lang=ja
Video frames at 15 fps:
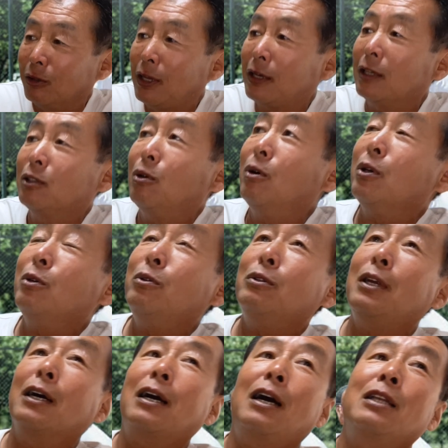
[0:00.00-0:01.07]
だからそういうふう
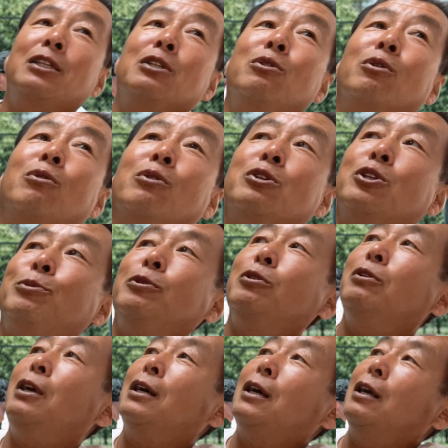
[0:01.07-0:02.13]
な感じの、こう、自分の
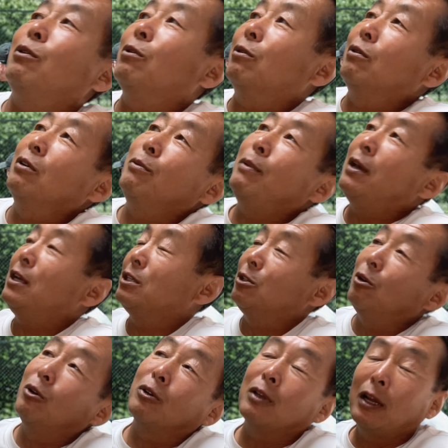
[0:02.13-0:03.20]
中の、こう、イメージ
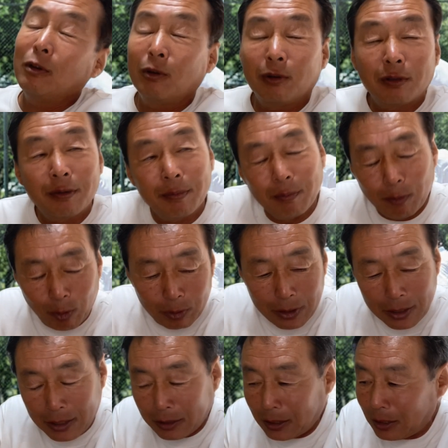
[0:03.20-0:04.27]
の、あの、持って
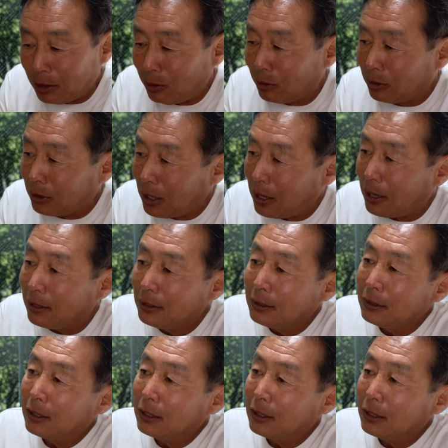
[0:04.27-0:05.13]
いき方によって、